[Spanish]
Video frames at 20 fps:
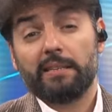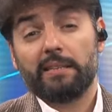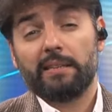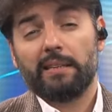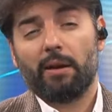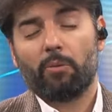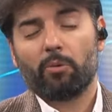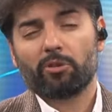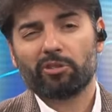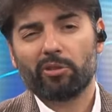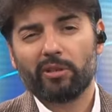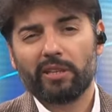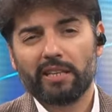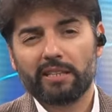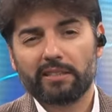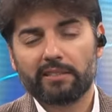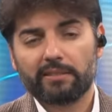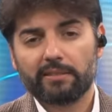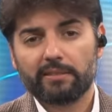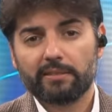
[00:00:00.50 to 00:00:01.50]
La cuestión
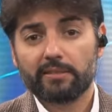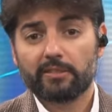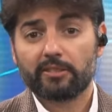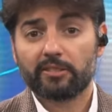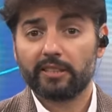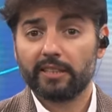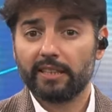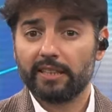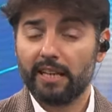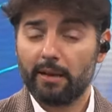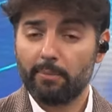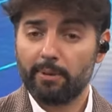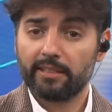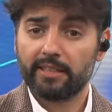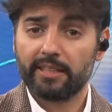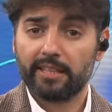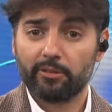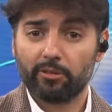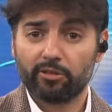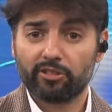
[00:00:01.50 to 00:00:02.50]
es, ¿seguirá
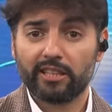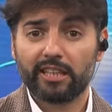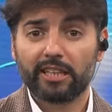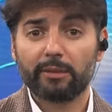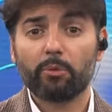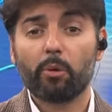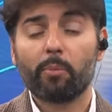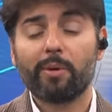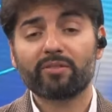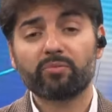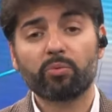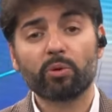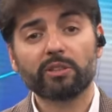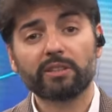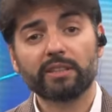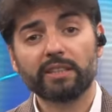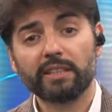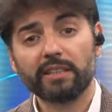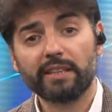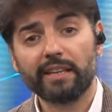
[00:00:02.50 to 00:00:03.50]
manteniendo ese ritmo más
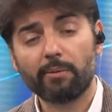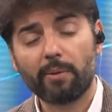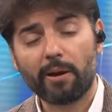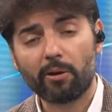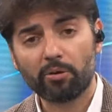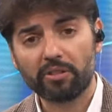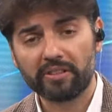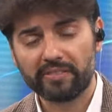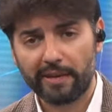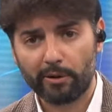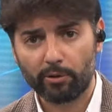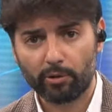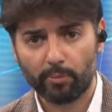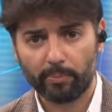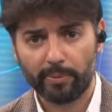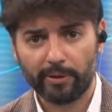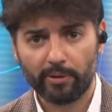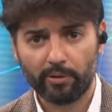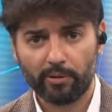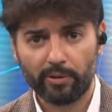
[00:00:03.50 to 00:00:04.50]
fuerte el Banco Central
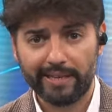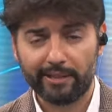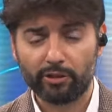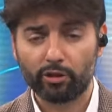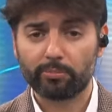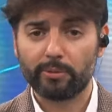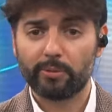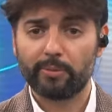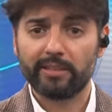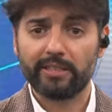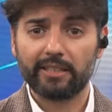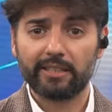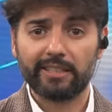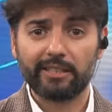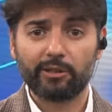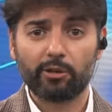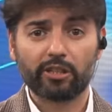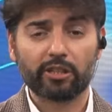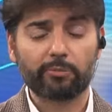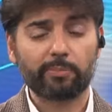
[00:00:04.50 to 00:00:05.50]
Europeo en
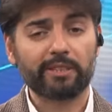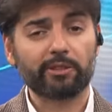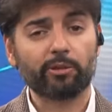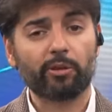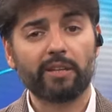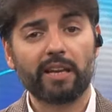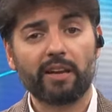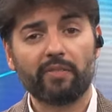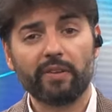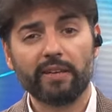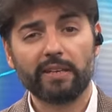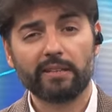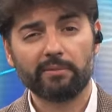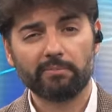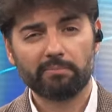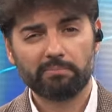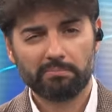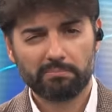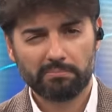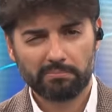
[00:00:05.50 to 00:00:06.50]
2025 respecto de la Fed?
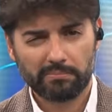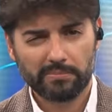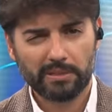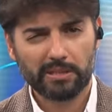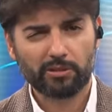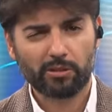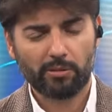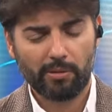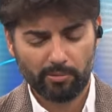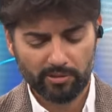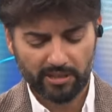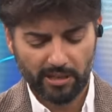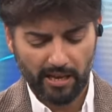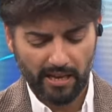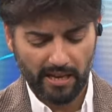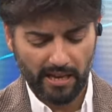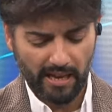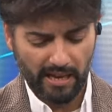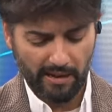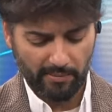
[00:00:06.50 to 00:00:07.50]
Eso lo vamos
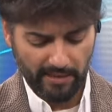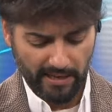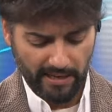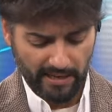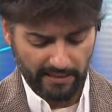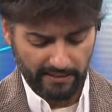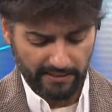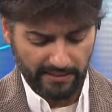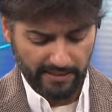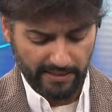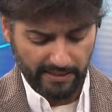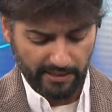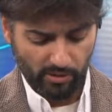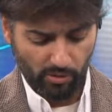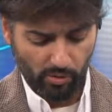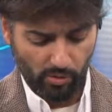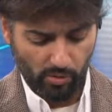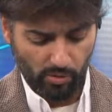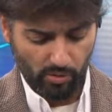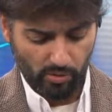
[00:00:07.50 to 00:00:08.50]
a hablar
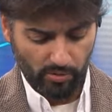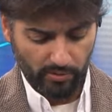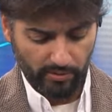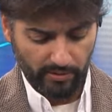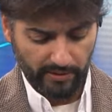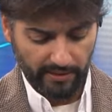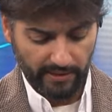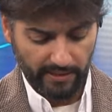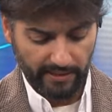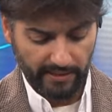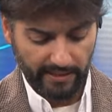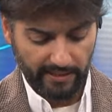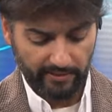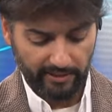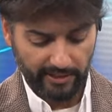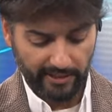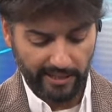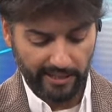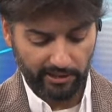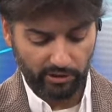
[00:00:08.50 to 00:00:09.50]
con, eh, en
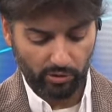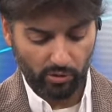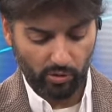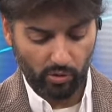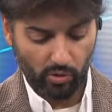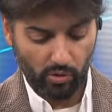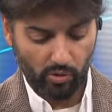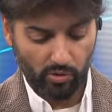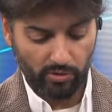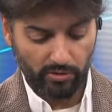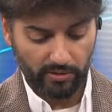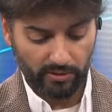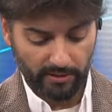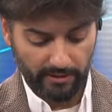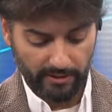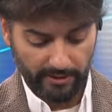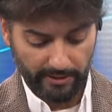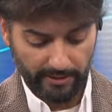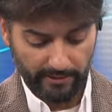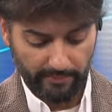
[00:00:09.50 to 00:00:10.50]
este caso, con
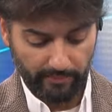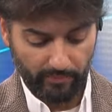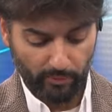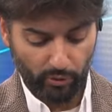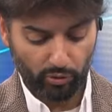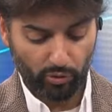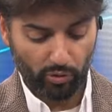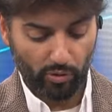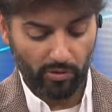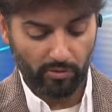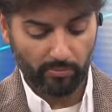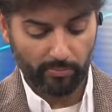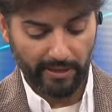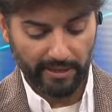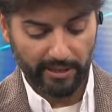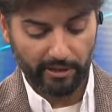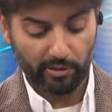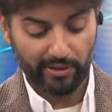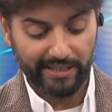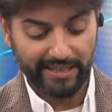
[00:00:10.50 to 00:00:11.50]
eh, nuestro
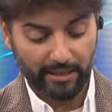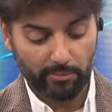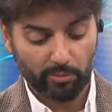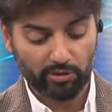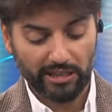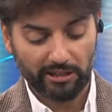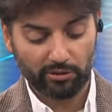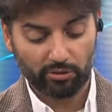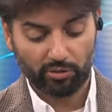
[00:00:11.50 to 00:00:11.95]
compañero Guillermo Santos,